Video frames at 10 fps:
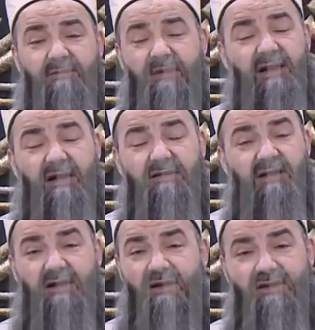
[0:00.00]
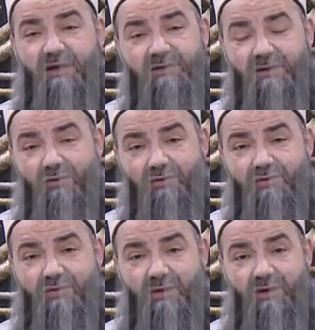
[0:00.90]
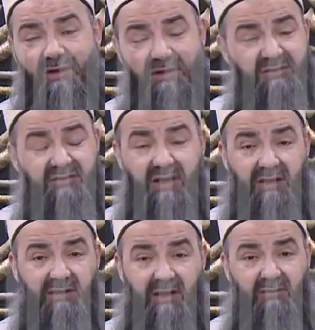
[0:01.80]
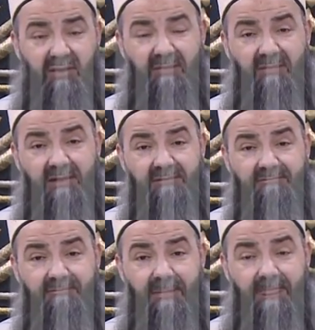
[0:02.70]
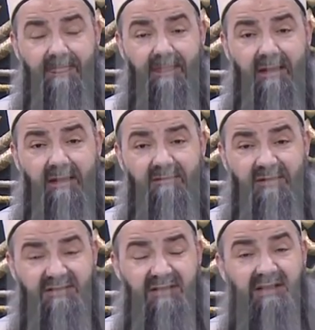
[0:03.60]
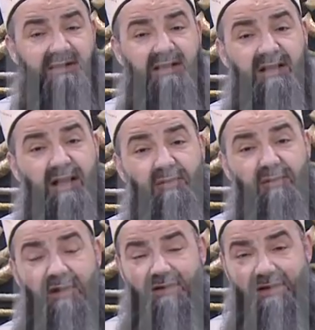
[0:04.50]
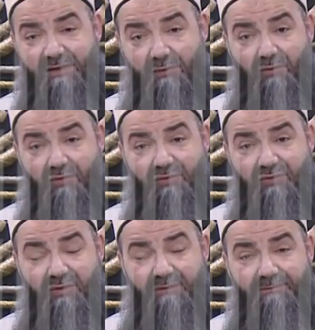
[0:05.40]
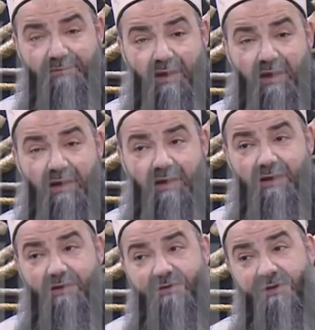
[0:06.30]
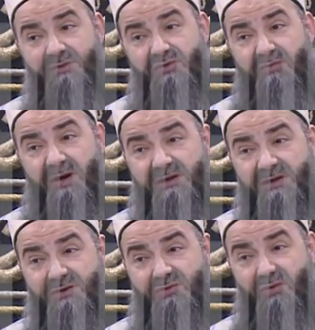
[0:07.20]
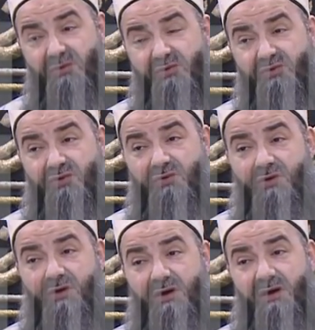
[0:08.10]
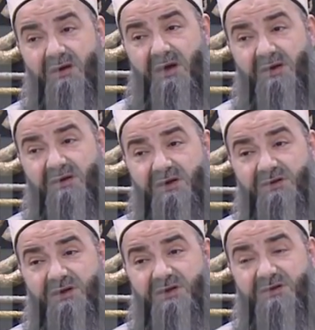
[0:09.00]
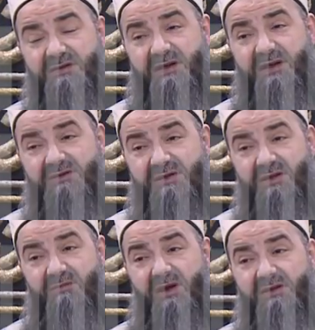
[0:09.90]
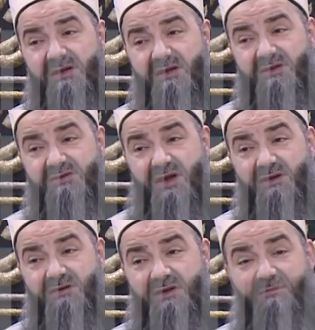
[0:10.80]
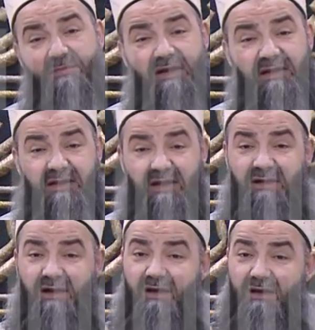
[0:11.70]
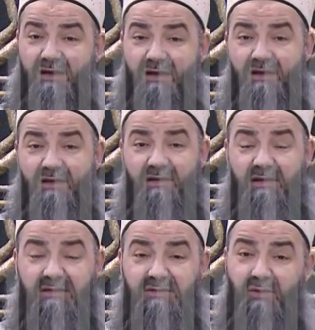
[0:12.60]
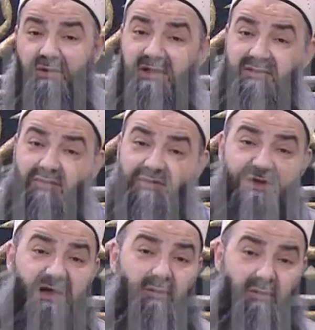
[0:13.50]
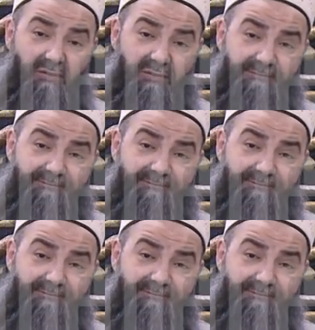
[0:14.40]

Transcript: E, beraatini alanlardan oluruz. İnşallah Rahman. Faziletine nail olanlardan oluruz. E, Tabi cuma gecesi olduğu için yani Kadir gecesi de geçti, 27 de geçti artık tembellik gelir. E, işte orada çok ziyan olur.